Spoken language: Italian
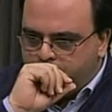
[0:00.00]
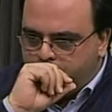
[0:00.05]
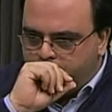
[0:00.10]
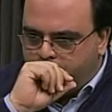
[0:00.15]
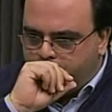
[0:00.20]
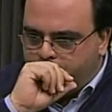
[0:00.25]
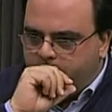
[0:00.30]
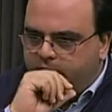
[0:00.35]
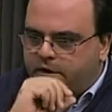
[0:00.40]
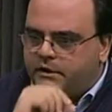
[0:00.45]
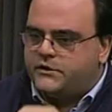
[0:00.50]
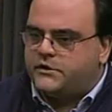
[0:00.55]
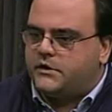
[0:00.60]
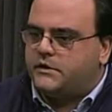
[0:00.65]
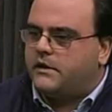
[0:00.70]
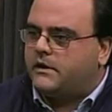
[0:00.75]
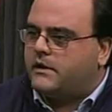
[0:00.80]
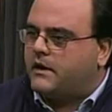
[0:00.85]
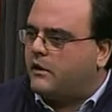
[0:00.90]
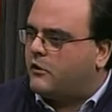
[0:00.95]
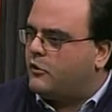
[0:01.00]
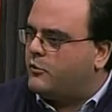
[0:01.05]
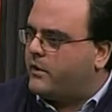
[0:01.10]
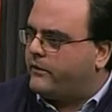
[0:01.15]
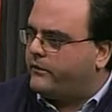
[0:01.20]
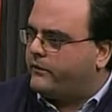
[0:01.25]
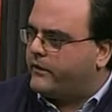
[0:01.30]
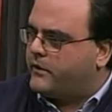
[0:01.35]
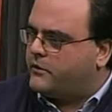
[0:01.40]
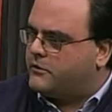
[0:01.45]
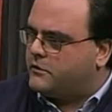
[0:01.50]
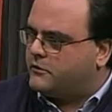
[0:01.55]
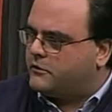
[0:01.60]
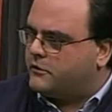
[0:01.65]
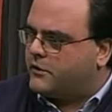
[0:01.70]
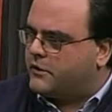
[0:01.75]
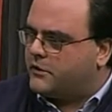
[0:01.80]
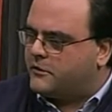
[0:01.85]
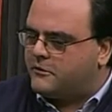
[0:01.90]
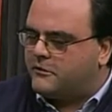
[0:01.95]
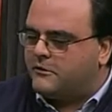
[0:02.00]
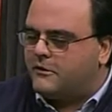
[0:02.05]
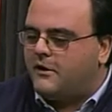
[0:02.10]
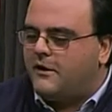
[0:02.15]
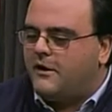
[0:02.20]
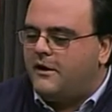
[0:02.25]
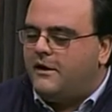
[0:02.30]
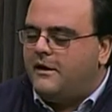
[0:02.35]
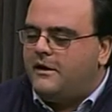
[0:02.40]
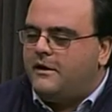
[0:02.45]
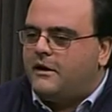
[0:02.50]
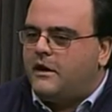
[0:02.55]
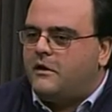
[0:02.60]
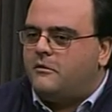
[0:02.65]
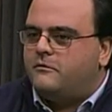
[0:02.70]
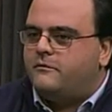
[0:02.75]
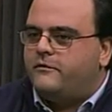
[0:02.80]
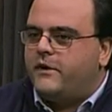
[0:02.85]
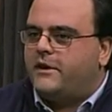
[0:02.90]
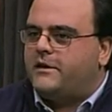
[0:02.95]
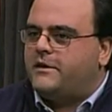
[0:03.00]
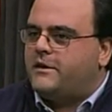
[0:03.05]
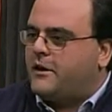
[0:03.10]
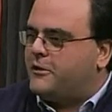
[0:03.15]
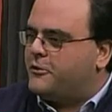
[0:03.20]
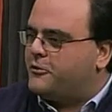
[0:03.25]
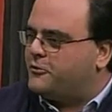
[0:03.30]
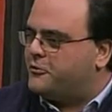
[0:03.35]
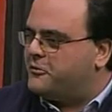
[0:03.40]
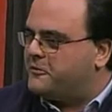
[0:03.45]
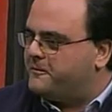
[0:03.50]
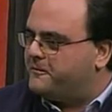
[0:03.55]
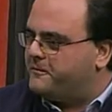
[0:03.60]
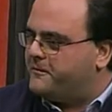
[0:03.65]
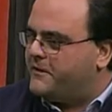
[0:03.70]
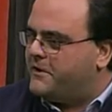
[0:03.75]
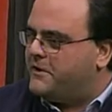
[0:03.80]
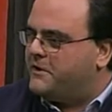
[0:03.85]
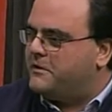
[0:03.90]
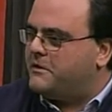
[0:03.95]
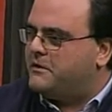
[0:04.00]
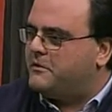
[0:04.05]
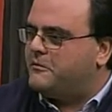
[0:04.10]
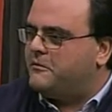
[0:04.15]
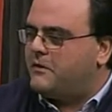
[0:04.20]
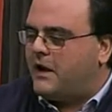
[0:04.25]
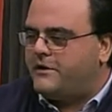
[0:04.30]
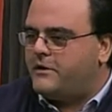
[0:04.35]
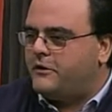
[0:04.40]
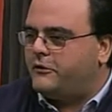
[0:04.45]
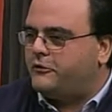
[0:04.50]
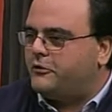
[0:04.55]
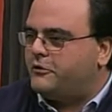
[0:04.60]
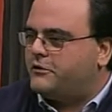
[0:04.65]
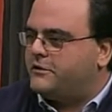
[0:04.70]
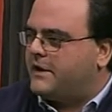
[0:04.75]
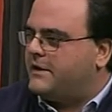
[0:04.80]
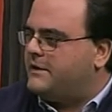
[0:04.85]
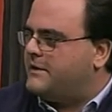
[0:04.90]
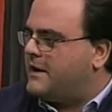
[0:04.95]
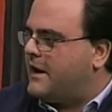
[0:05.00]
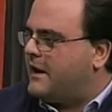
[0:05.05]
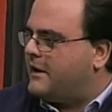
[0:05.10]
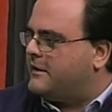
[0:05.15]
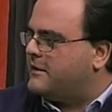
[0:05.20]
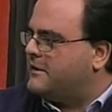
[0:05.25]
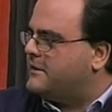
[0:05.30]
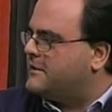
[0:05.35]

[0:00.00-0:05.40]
l'ingegner Carlo Maffeo di Torino, che è un vecchietto di adesso 80 anni,